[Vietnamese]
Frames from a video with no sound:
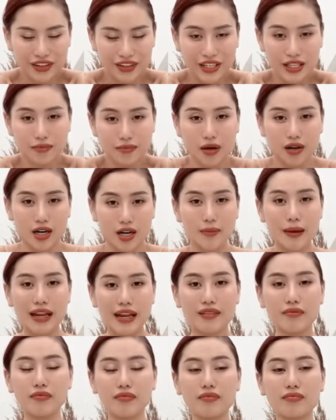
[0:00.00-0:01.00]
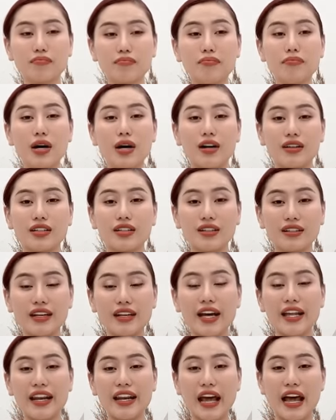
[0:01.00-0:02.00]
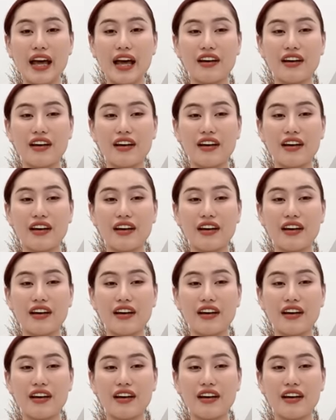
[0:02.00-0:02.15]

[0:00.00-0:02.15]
và khi mở các bạn mở ngực lên